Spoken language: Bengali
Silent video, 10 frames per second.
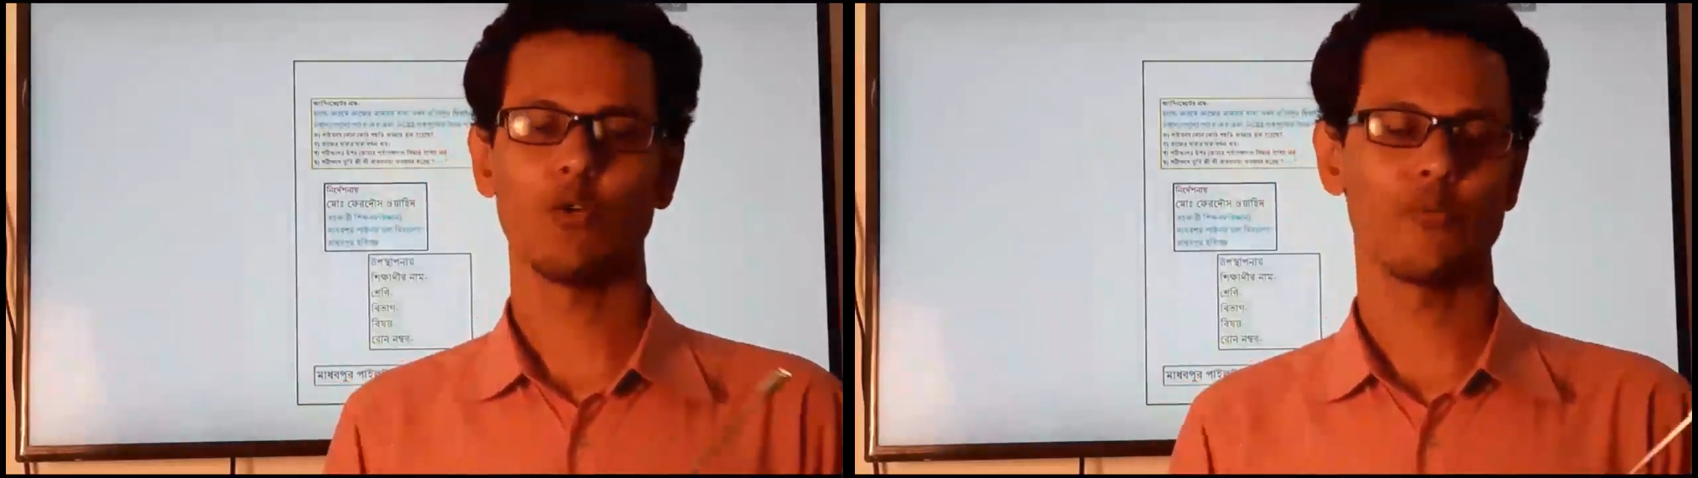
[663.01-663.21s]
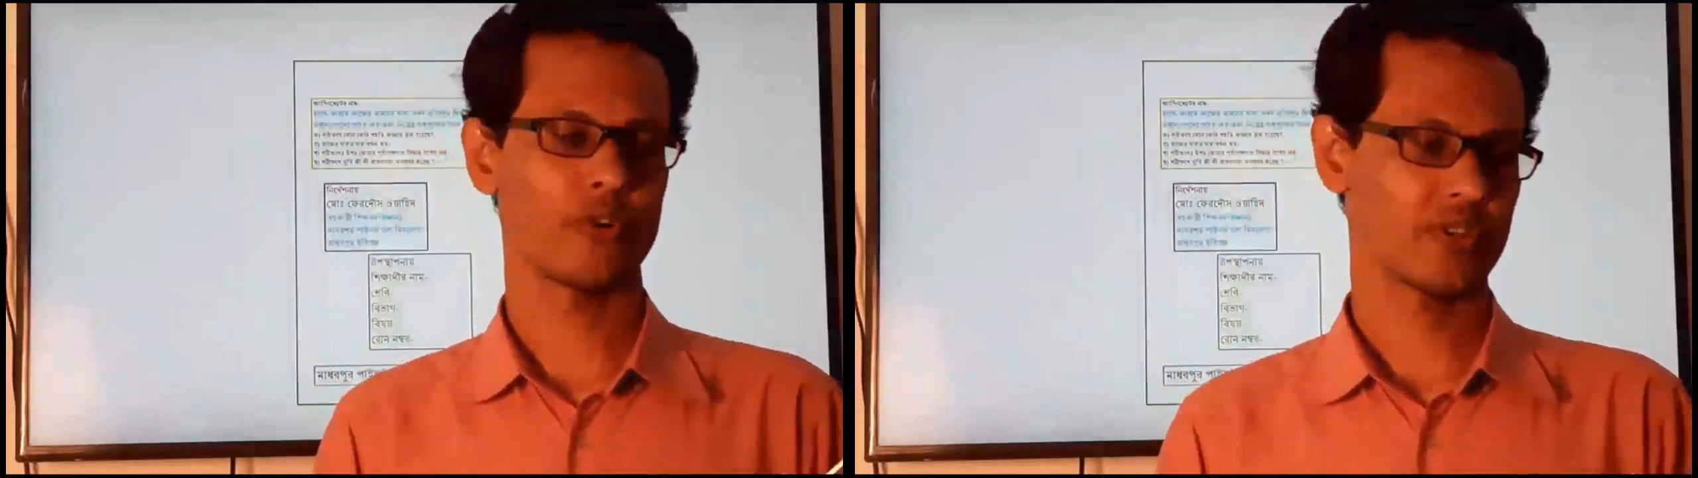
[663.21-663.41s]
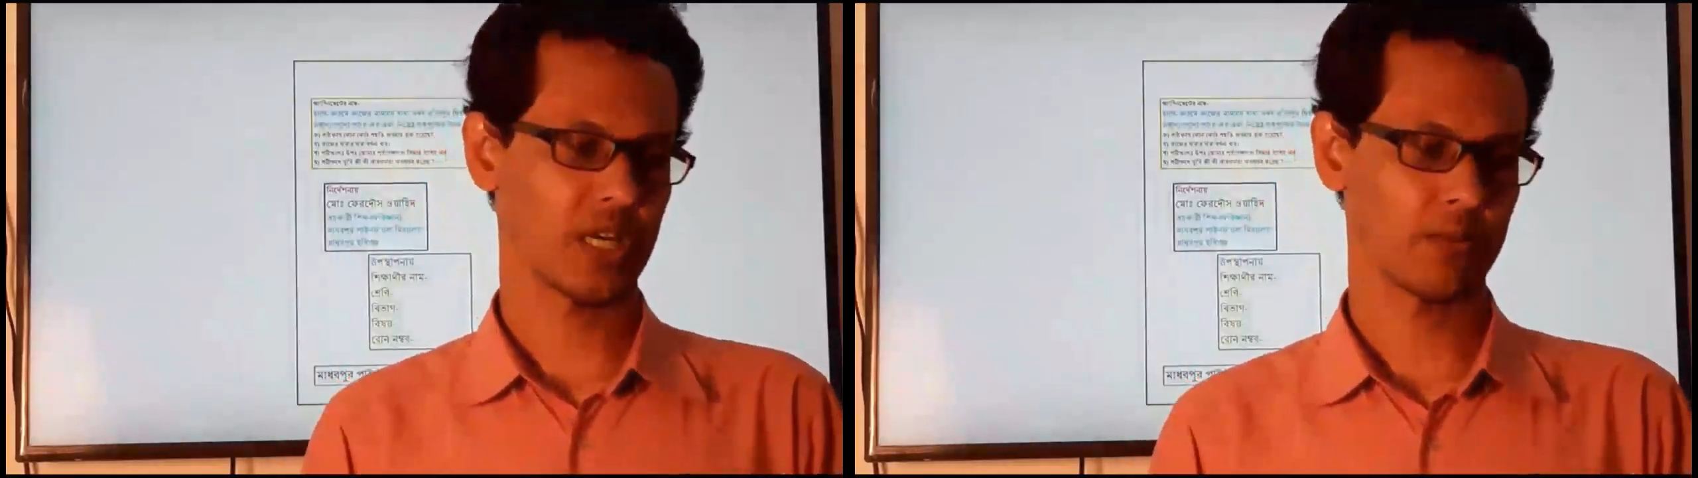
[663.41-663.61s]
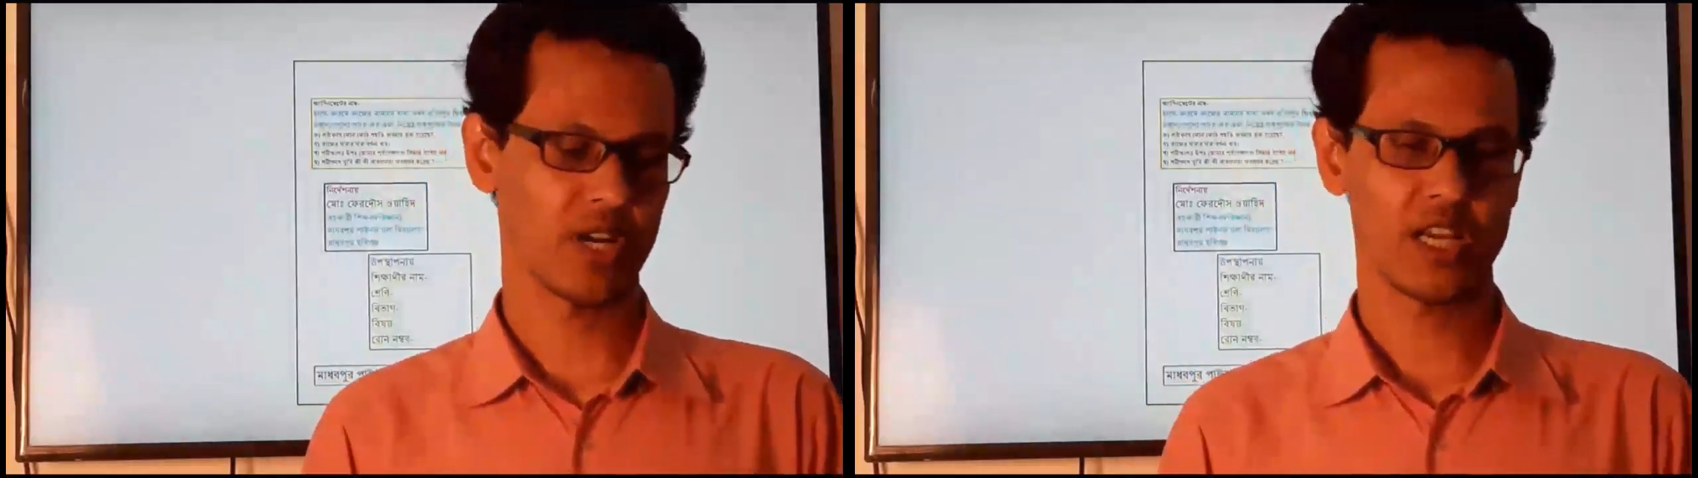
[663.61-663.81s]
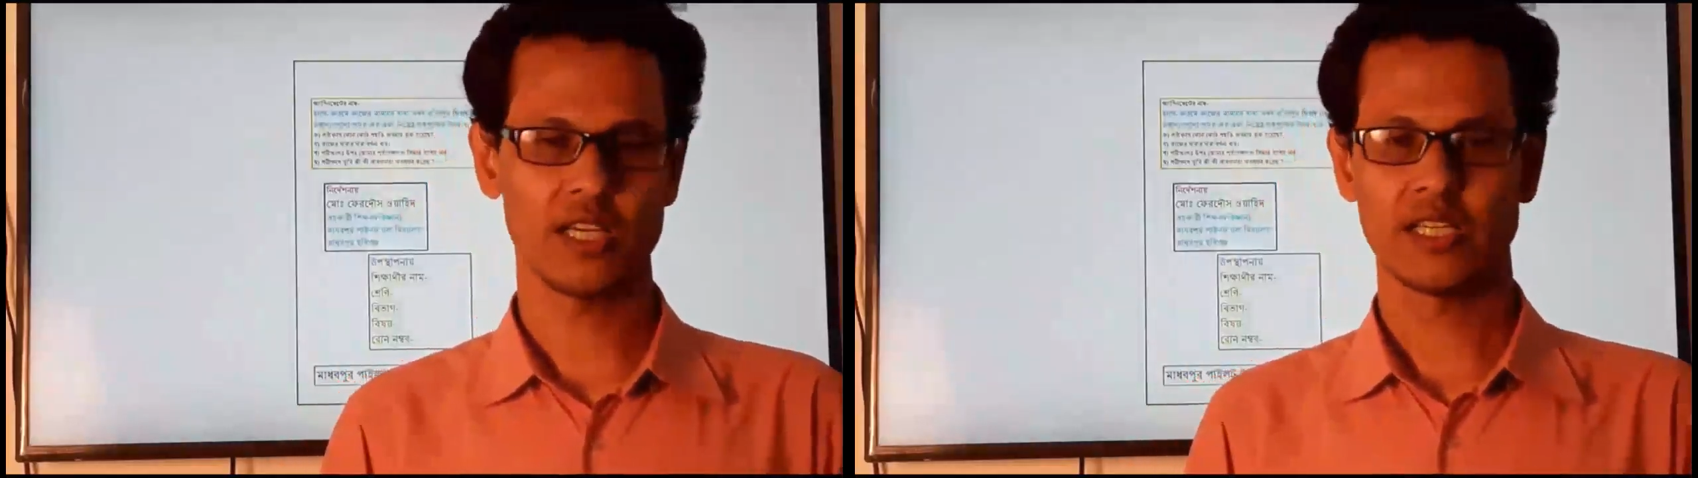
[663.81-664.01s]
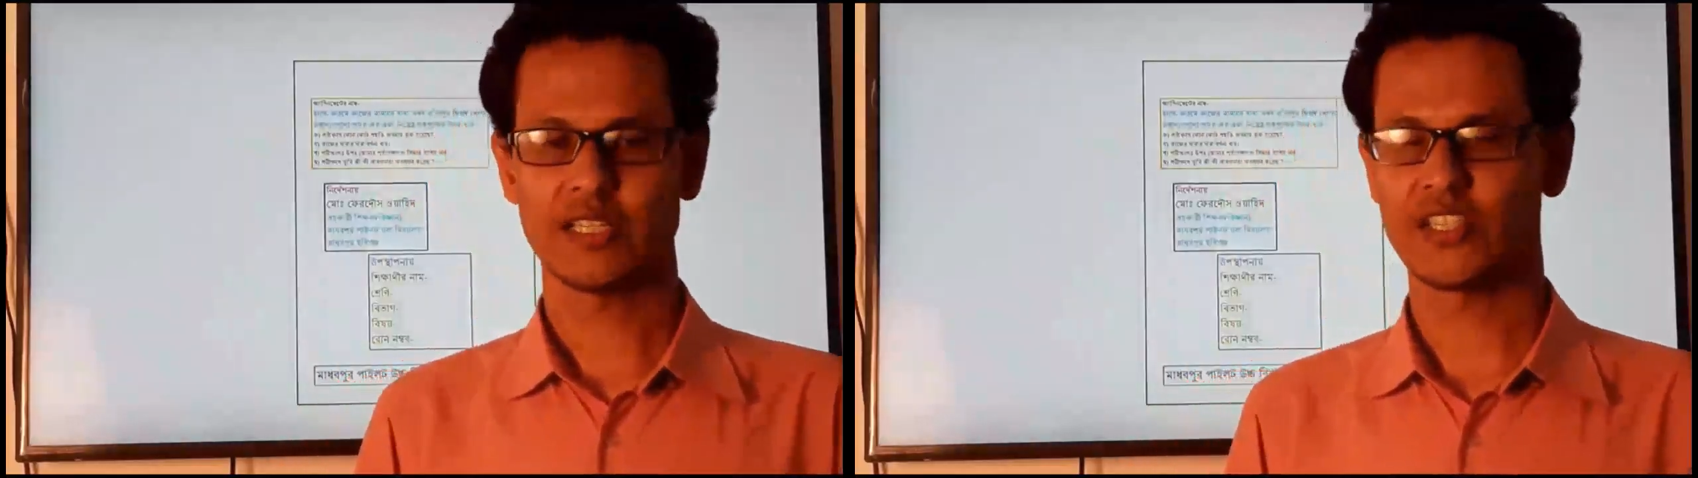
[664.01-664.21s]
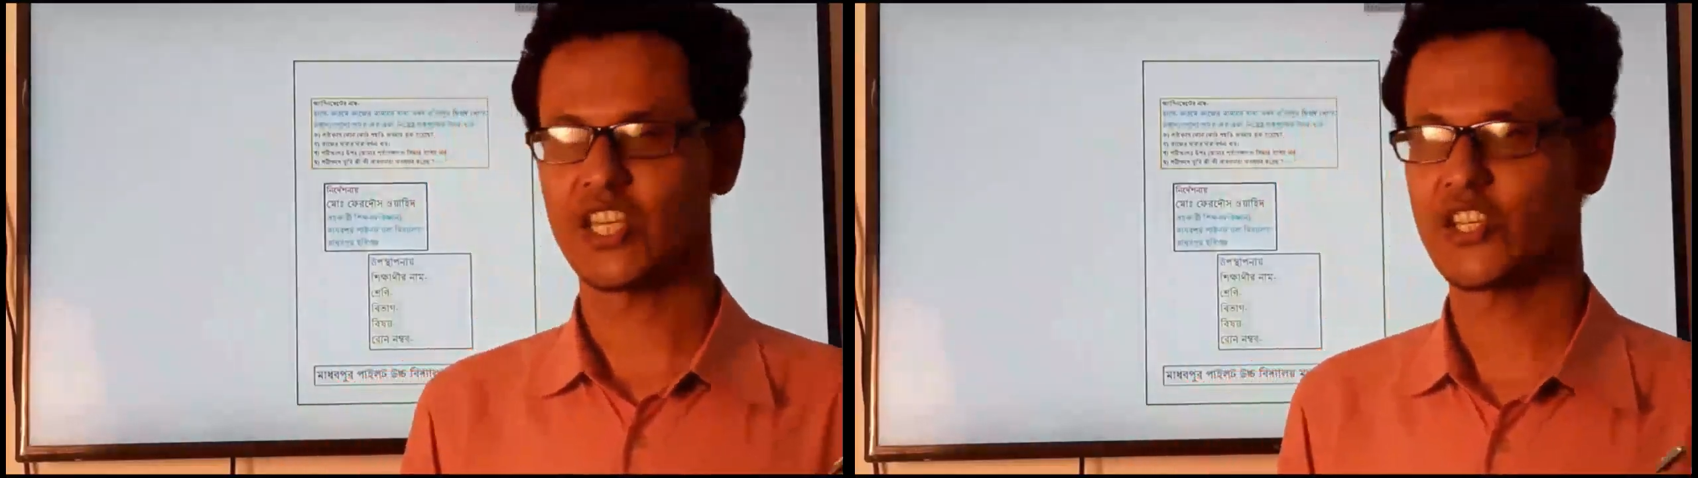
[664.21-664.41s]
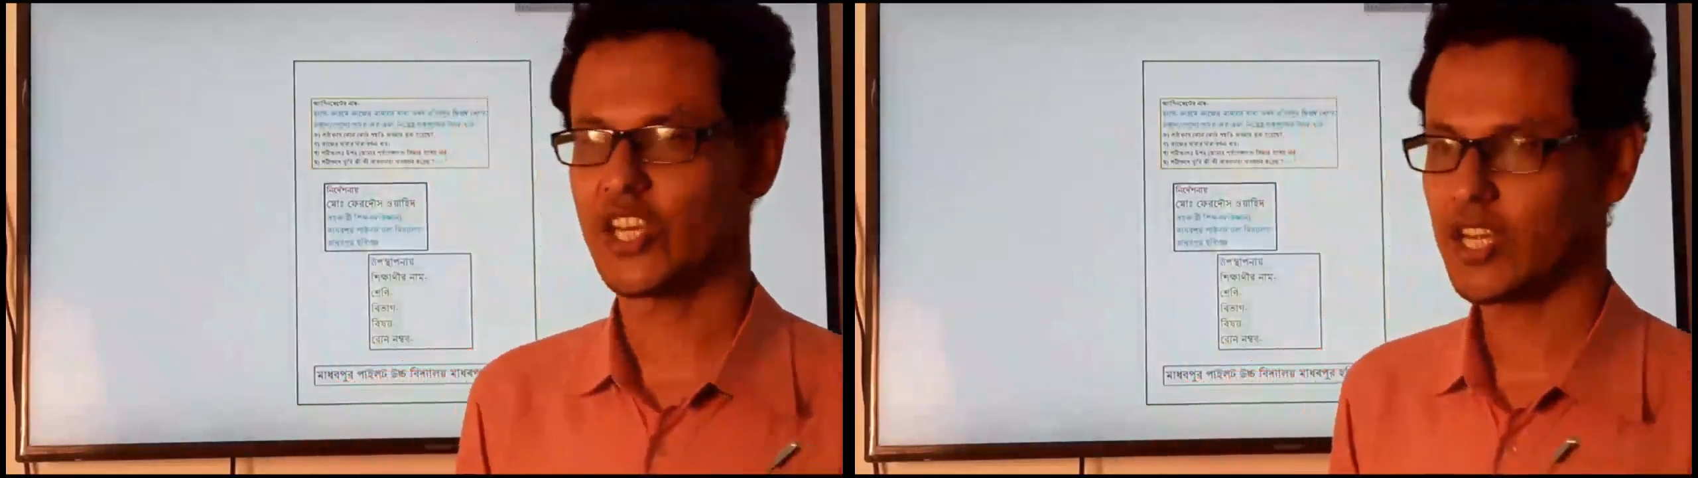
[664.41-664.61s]
উপস্থাপনায় যে
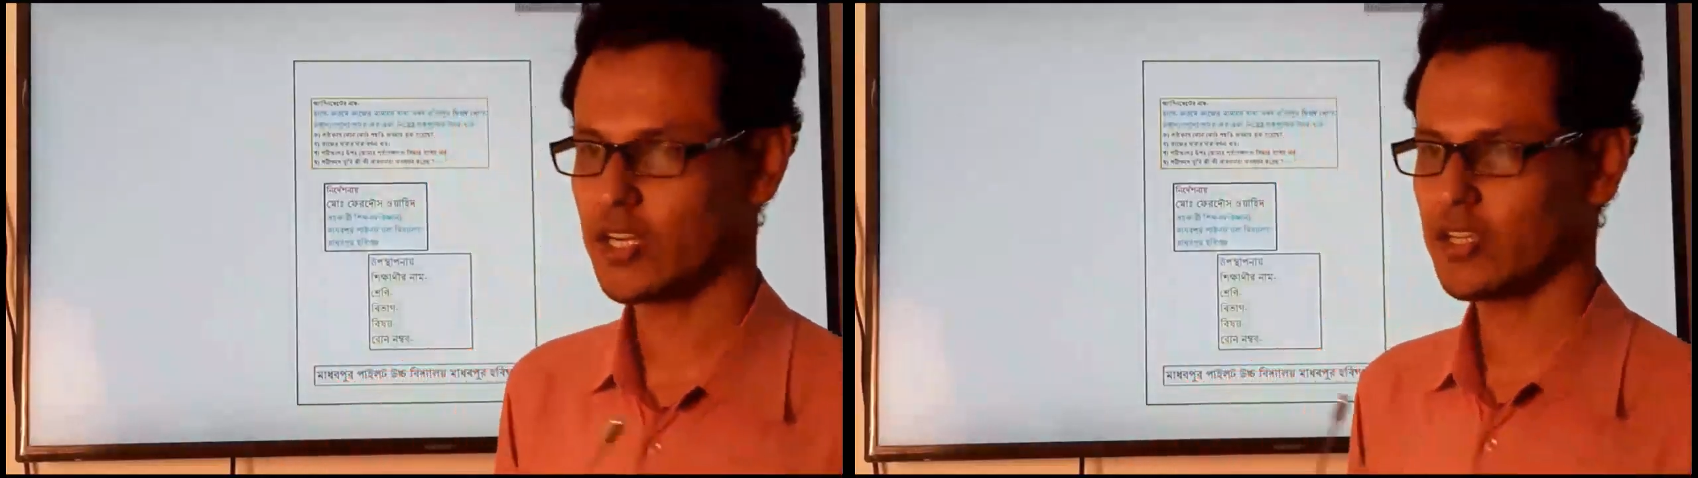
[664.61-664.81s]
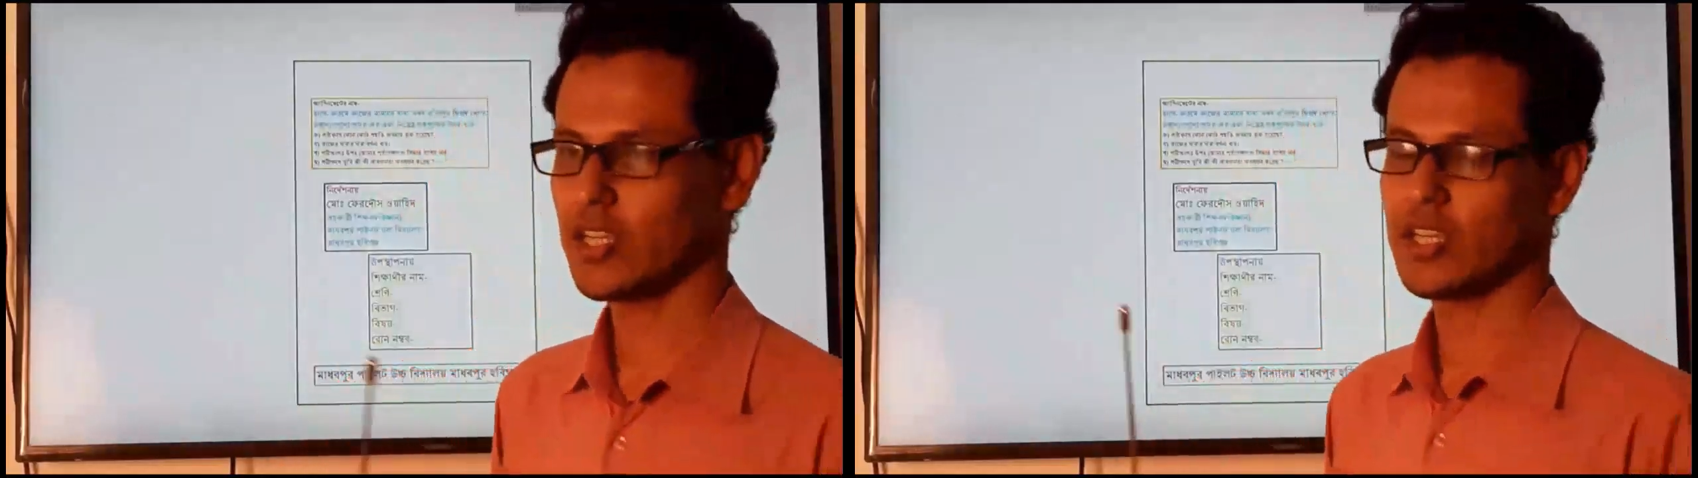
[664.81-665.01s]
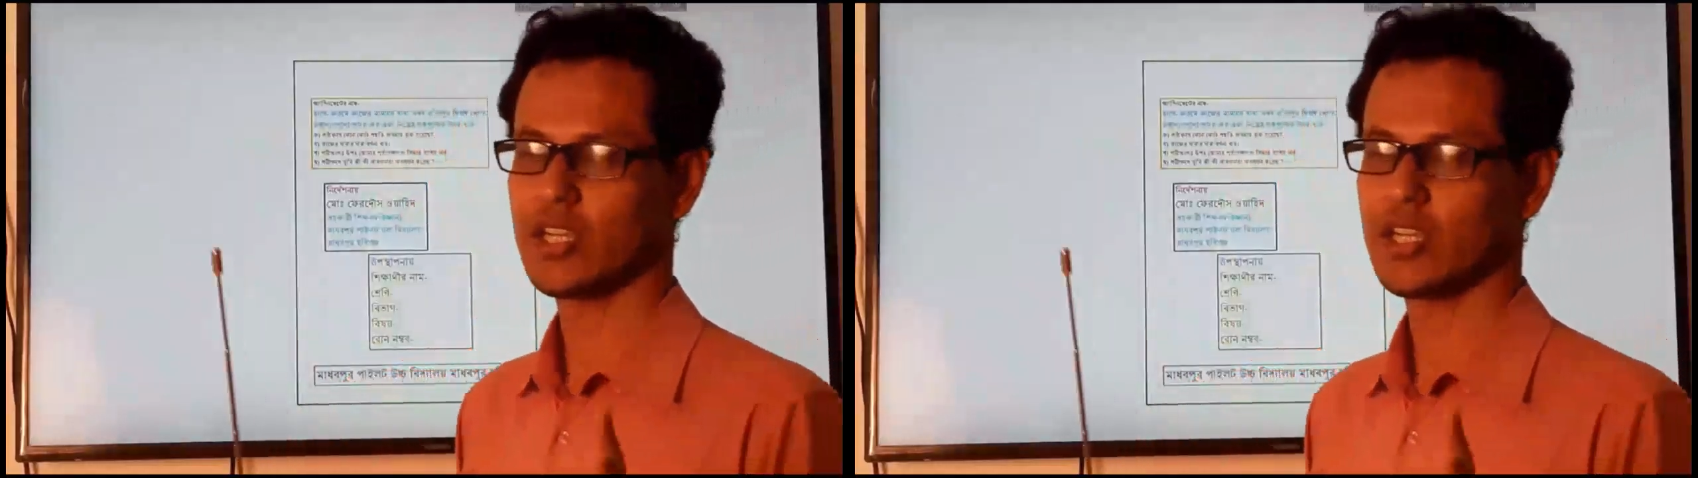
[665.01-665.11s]
শিক্ষার্থী